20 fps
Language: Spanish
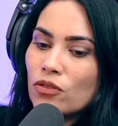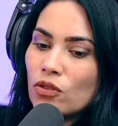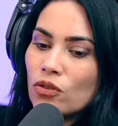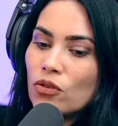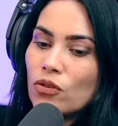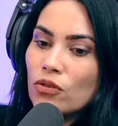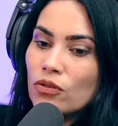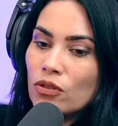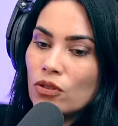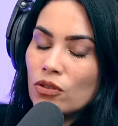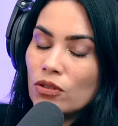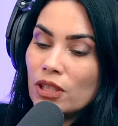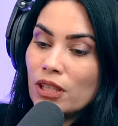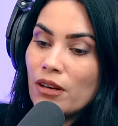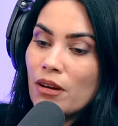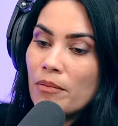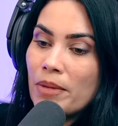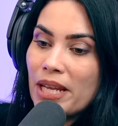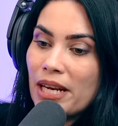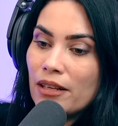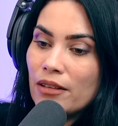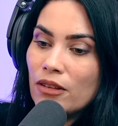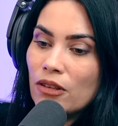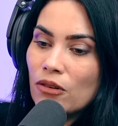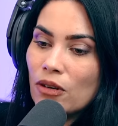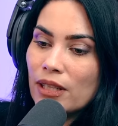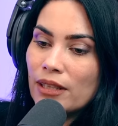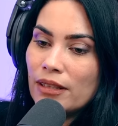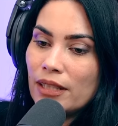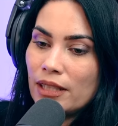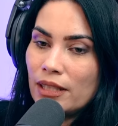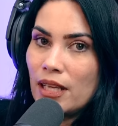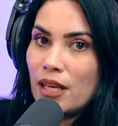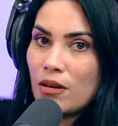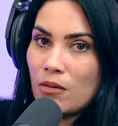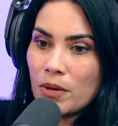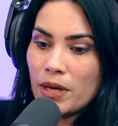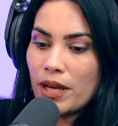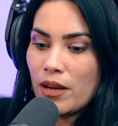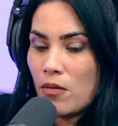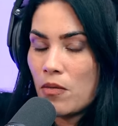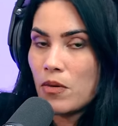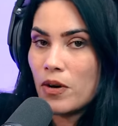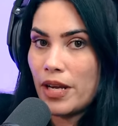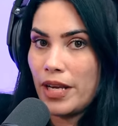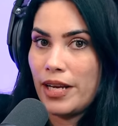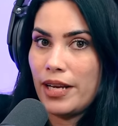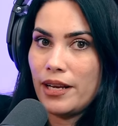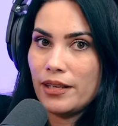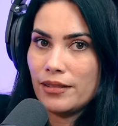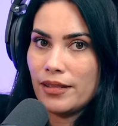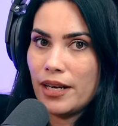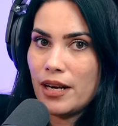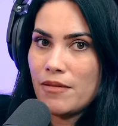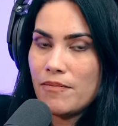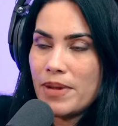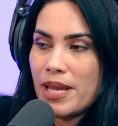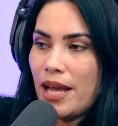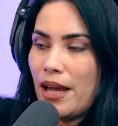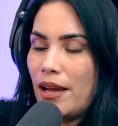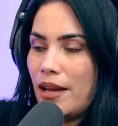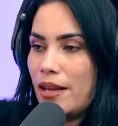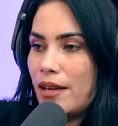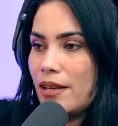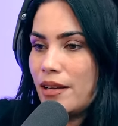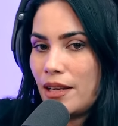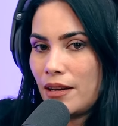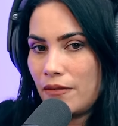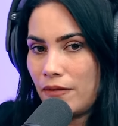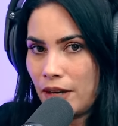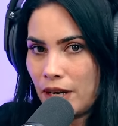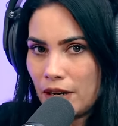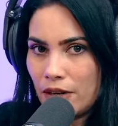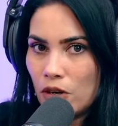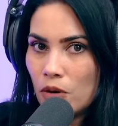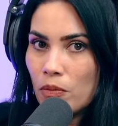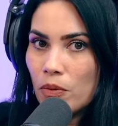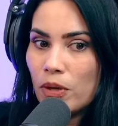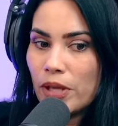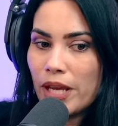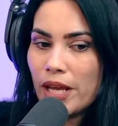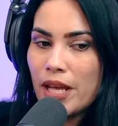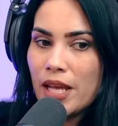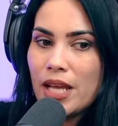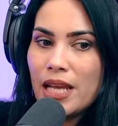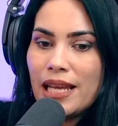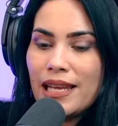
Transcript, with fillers: yo, yo estaba mirando antes de, como, como quería hacer el viaje, que al final no pude.